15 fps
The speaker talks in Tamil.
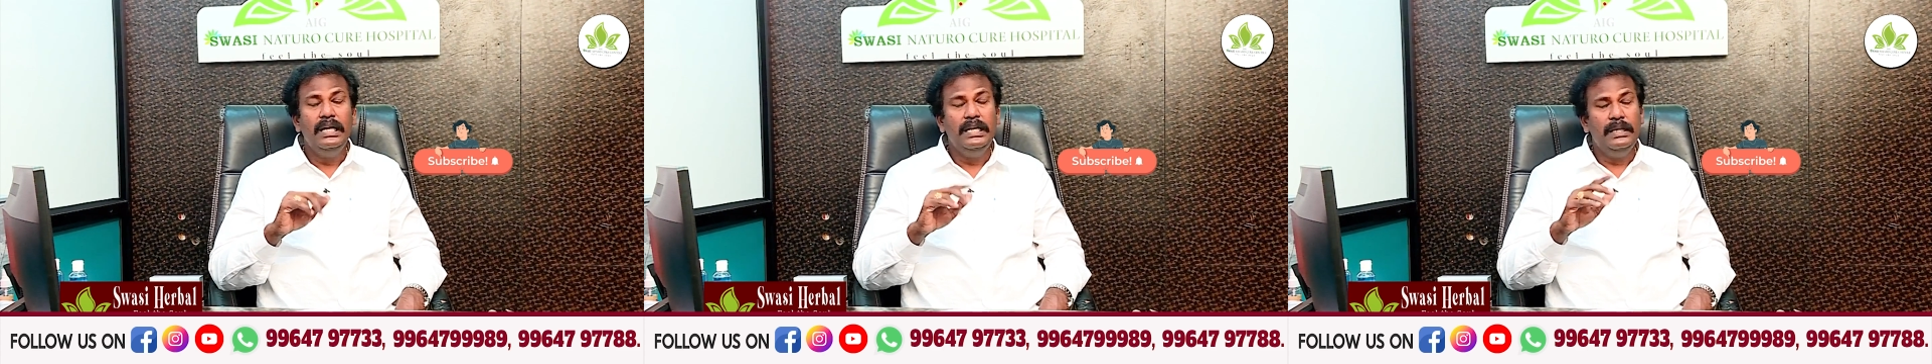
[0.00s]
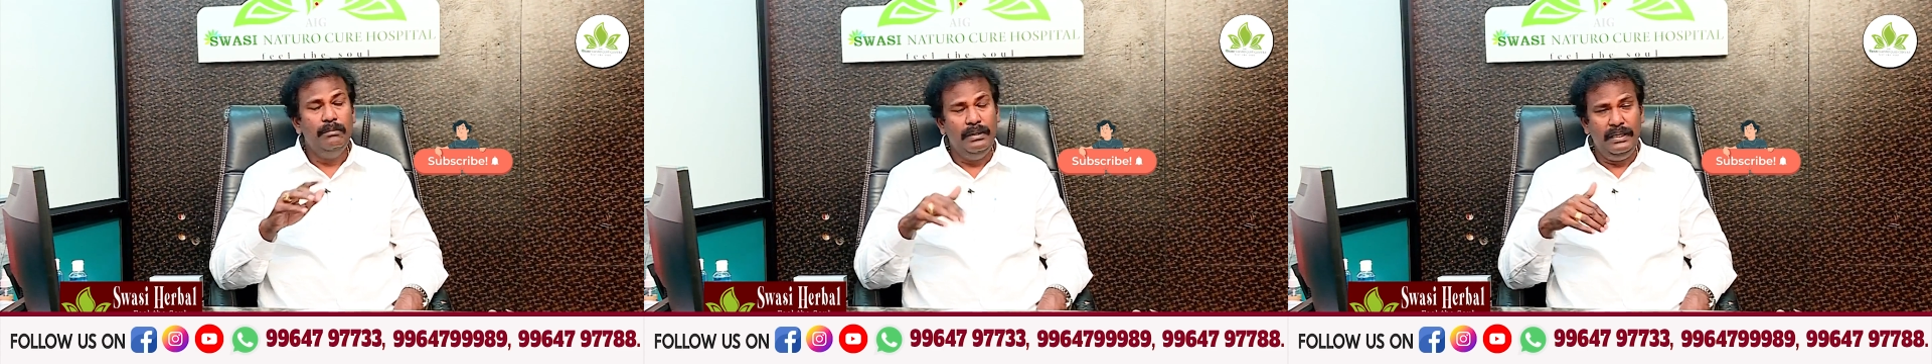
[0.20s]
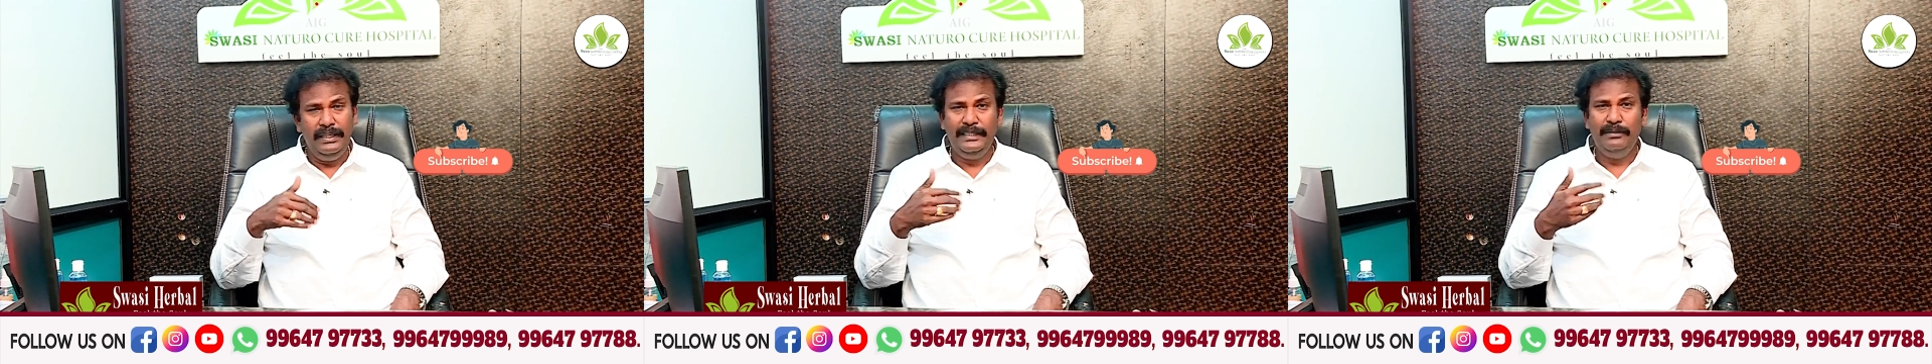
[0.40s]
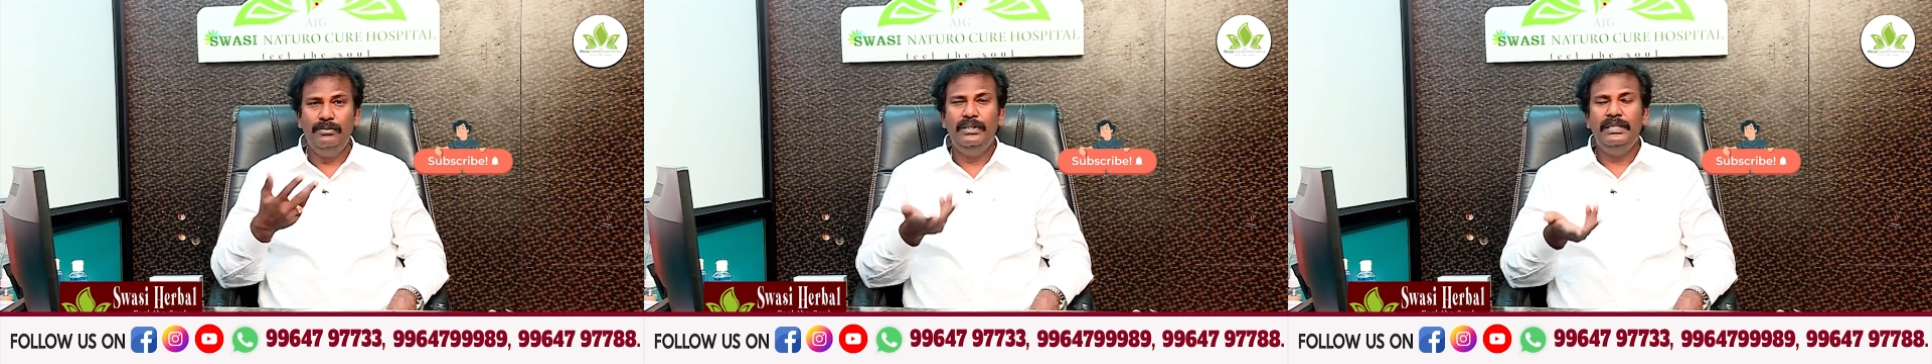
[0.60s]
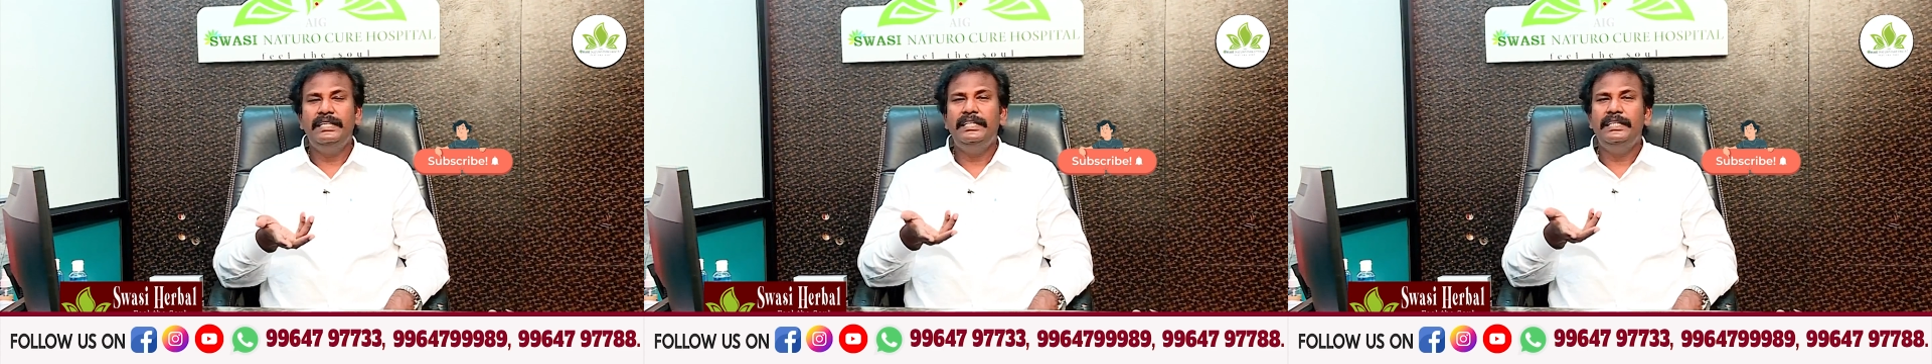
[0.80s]
ரொம்ப நாளைக்கு
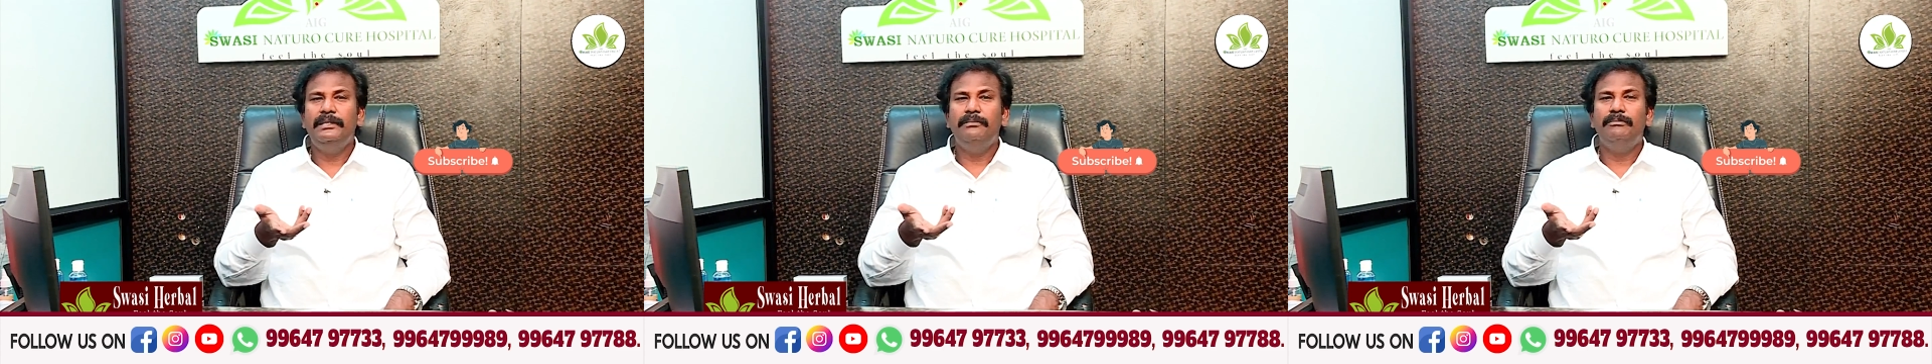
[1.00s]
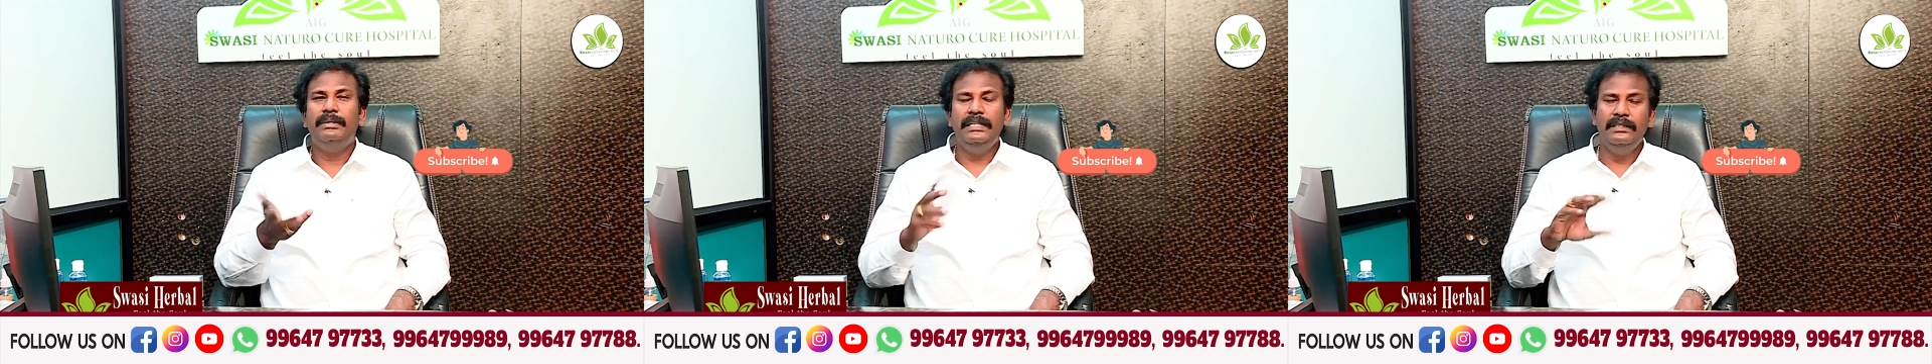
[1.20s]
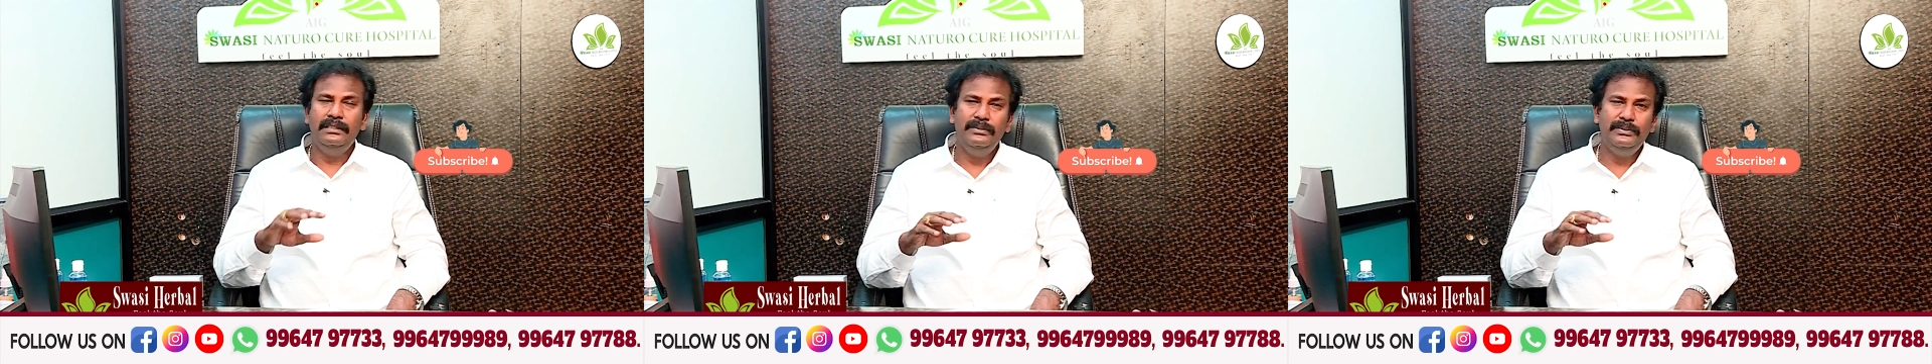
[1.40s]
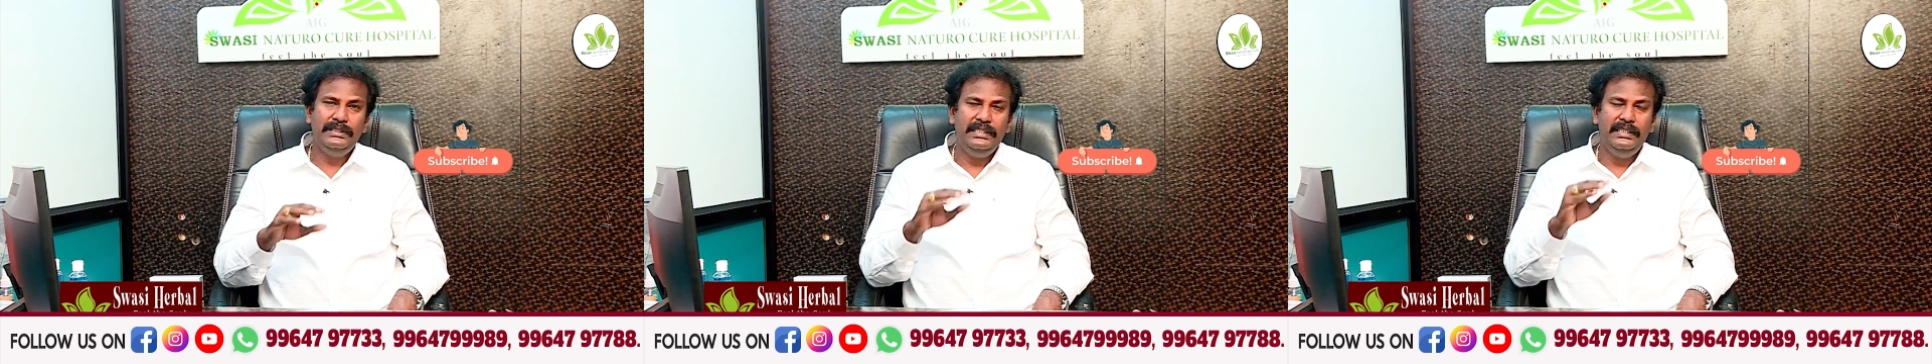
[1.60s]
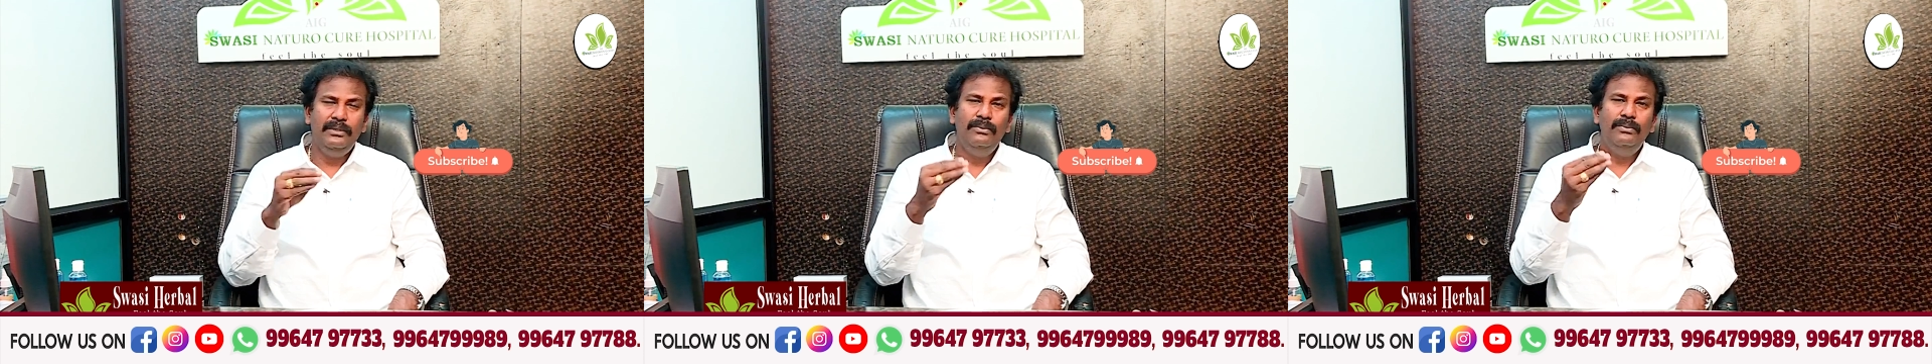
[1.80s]
முன்னாடி படித்த
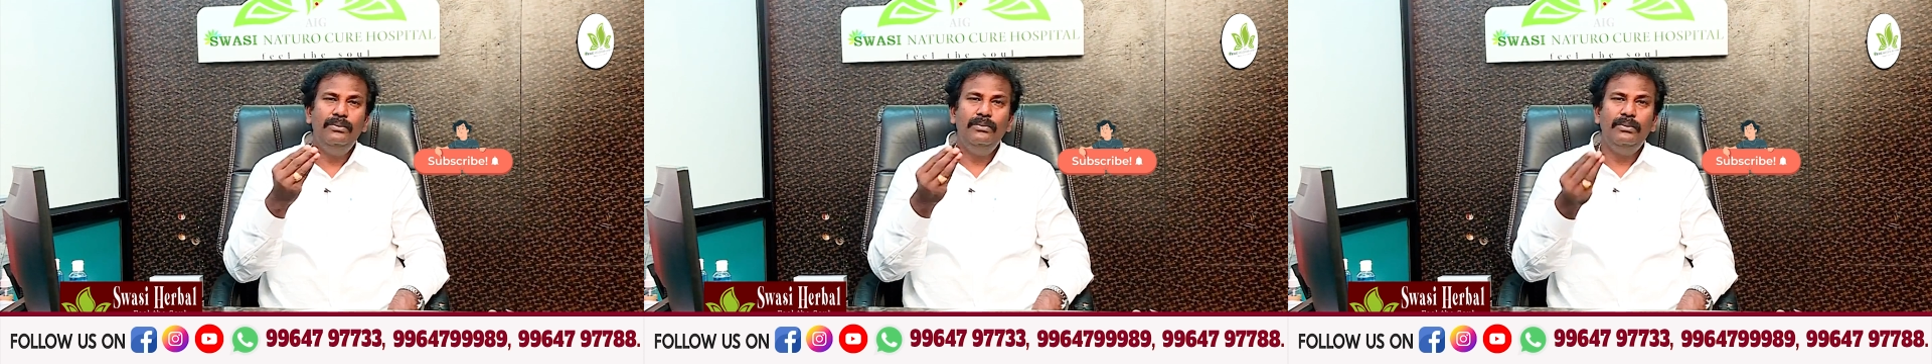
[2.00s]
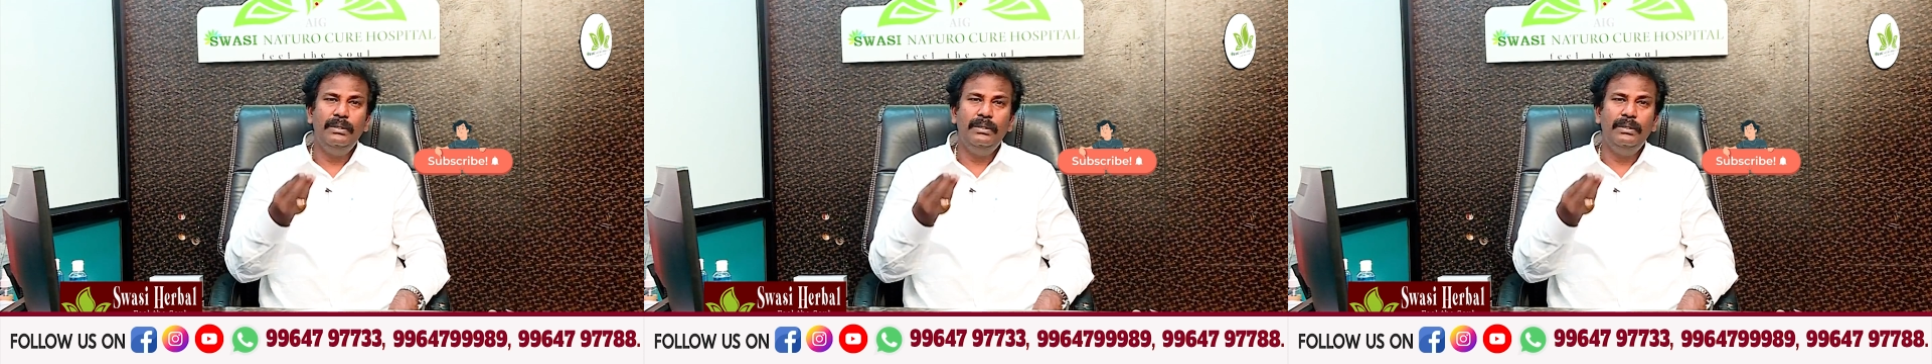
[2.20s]
விஷயங்களோ